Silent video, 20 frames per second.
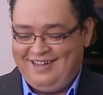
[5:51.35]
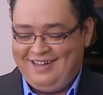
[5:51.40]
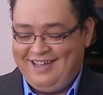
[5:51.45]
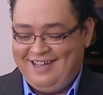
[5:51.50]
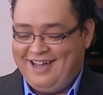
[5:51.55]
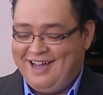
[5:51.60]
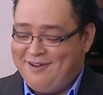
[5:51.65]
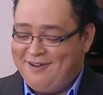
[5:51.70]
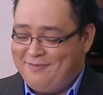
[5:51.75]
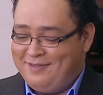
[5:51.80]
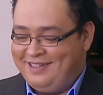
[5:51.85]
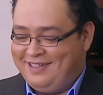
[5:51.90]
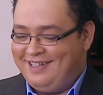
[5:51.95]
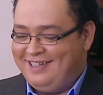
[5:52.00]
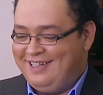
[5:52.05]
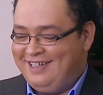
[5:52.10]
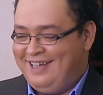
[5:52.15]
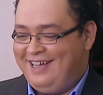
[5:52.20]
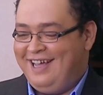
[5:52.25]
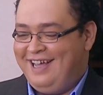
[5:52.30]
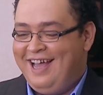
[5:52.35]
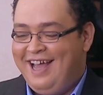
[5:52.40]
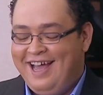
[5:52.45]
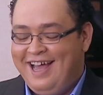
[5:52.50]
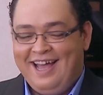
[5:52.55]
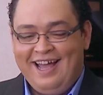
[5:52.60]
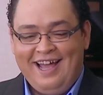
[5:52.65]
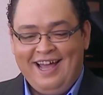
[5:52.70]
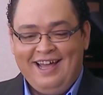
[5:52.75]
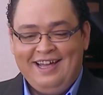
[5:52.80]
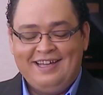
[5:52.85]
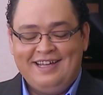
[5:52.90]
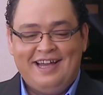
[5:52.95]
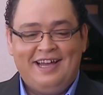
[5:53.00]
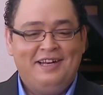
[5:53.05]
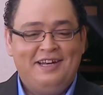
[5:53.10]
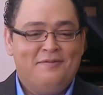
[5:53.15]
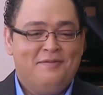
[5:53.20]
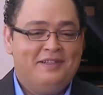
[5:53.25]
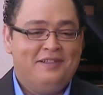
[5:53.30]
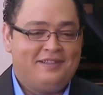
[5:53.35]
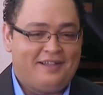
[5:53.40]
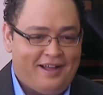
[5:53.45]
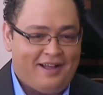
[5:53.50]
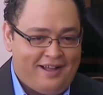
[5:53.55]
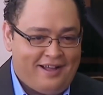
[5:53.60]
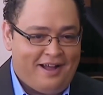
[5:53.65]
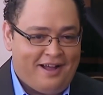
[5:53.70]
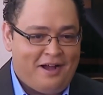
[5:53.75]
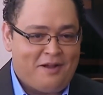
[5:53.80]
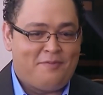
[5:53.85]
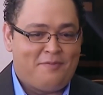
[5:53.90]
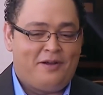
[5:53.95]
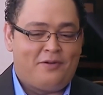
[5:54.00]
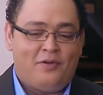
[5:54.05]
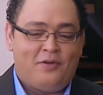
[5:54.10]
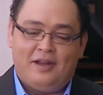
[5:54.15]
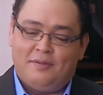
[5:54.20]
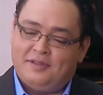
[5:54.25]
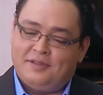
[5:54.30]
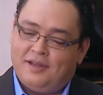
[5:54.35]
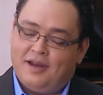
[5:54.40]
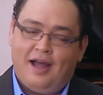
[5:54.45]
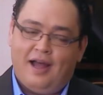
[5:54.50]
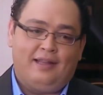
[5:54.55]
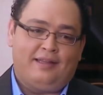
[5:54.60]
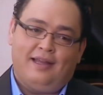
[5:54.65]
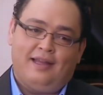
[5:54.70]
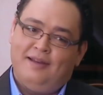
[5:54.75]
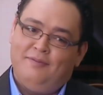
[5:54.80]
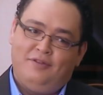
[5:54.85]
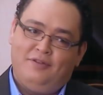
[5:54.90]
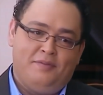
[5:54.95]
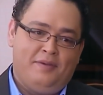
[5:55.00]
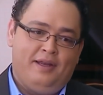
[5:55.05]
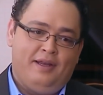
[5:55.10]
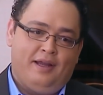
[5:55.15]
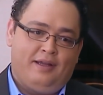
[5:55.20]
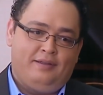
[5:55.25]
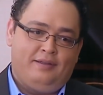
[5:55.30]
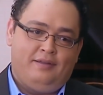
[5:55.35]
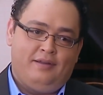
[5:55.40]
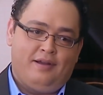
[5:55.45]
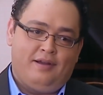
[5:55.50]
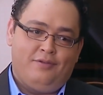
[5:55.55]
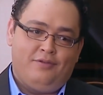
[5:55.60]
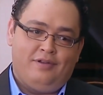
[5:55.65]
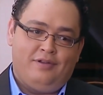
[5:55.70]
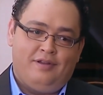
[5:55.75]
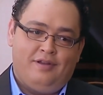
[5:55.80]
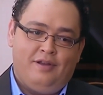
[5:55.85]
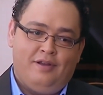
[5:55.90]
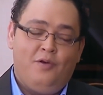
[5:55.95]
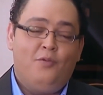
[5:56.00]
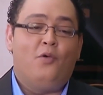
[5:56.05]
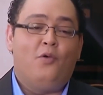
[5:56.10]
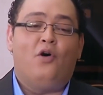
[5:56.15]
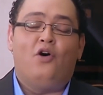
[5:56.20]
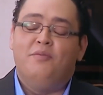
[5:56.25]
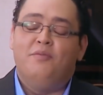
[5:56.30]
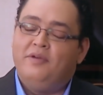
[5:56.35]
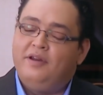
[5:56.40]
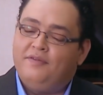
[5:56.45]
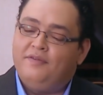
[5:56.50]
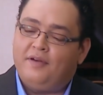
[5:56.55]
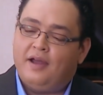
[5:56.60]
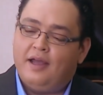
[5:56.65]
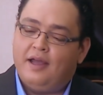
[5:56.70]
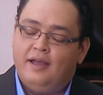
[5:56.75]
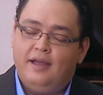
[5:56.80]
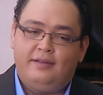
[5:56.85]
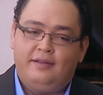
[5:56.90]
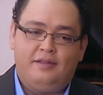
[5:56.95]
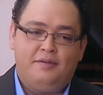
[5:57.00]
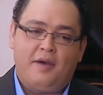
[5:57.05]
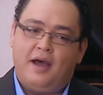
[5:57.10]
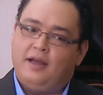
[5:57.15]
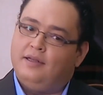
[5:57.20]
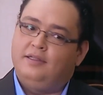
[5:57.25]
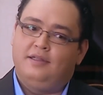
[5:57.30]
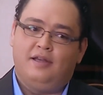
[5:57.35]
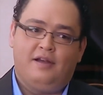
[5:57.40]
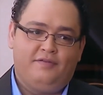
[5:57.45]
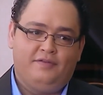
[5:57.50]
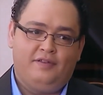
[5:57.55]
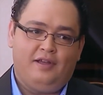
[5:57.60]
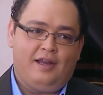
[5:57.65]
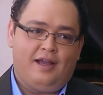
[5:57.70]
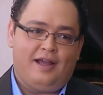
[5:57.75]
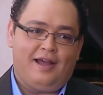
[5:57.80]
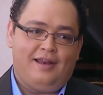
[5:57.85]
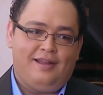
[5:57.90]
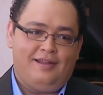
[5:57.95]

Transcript: لا ابدا يا هاني بنت اخ اكبر وانا بصراحه اتعلمت منك كتير قوي وعمري في حياتي ما هنسى افضلك عليا